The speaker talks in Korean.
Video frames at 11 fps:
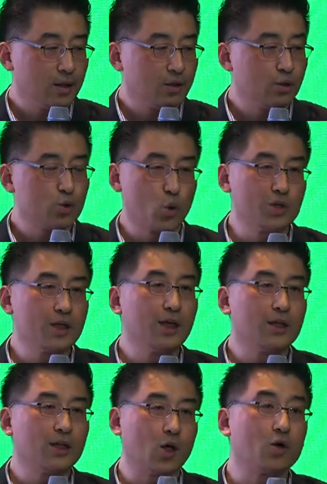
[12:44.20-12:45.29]
그리고 조직
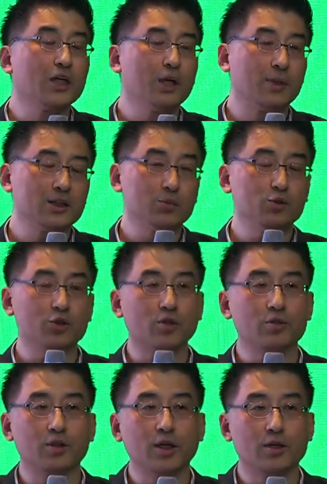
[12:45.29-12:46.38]
간의 경계 말씀을
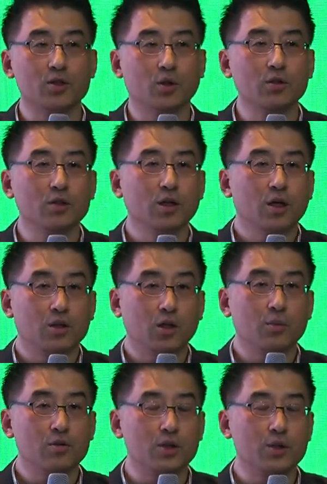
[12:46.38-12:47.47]
주셨는데 저는
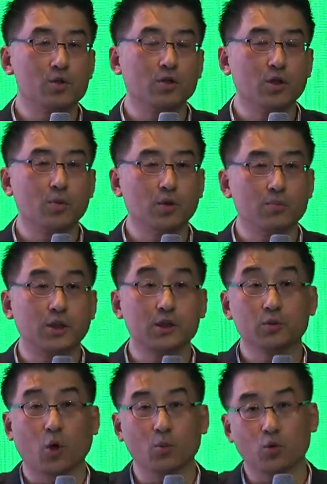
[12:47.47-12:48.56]
그런 면에서 김정태 대표님
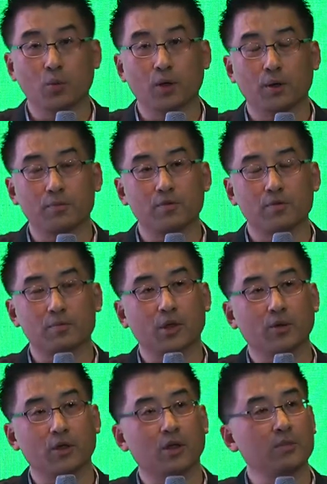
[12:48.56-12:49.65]
말씀이 너무 고맙습니다.
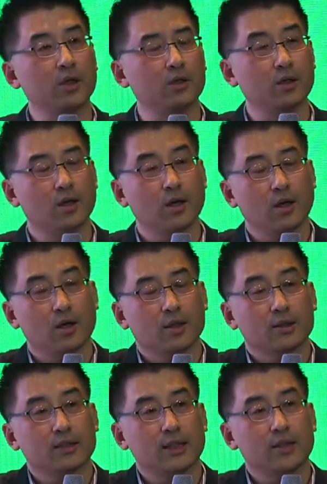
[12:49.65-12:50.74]
왜냐하면
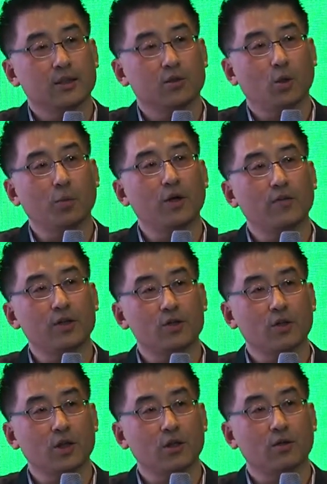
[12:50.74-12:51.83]
사실은 코퍼럴
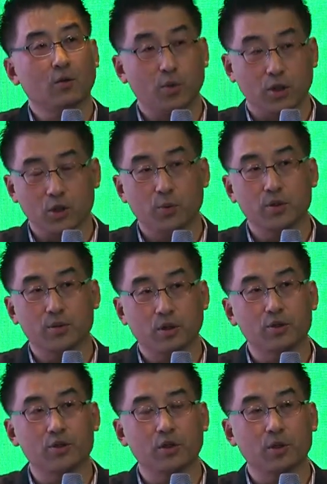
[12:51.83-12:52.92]
벤처링, 코퍼럴 안트프리너십
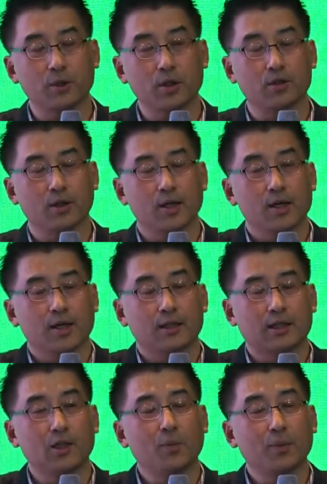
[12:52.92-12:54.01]
이루어지려면
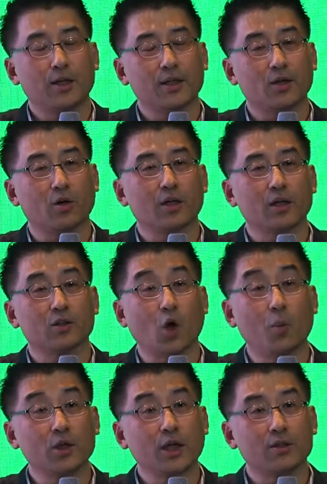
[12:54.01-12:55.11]
기업 간의 경계를
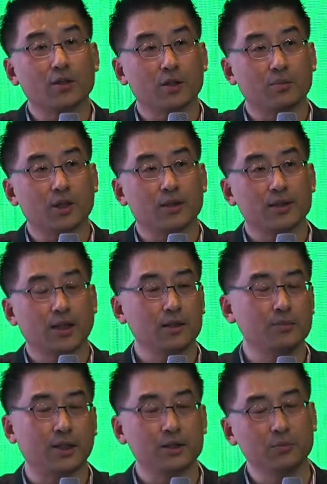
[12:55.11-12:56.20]
넘어 다녀야 됩니다. 제가
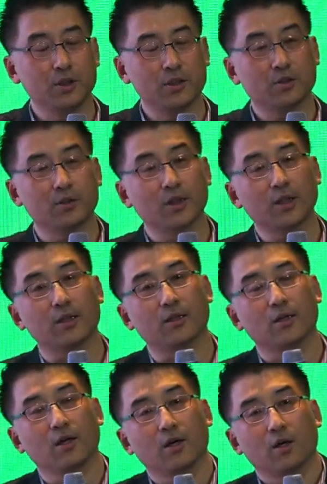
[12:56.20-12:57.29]
늘 말씀드리는 건데
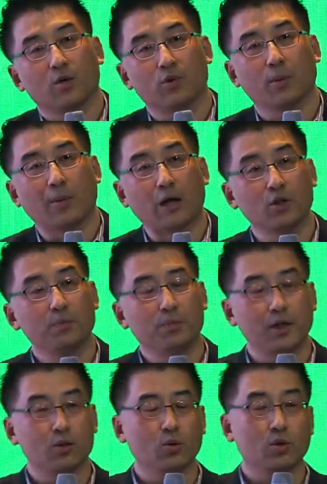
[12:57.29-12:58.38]
우리가 마루
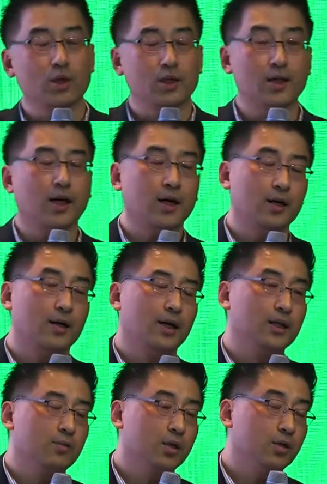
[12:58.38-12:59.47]
180이나
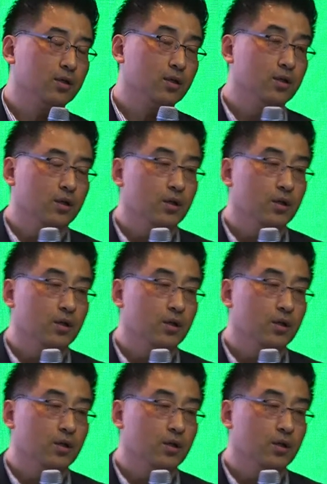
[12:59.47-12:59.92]
아니면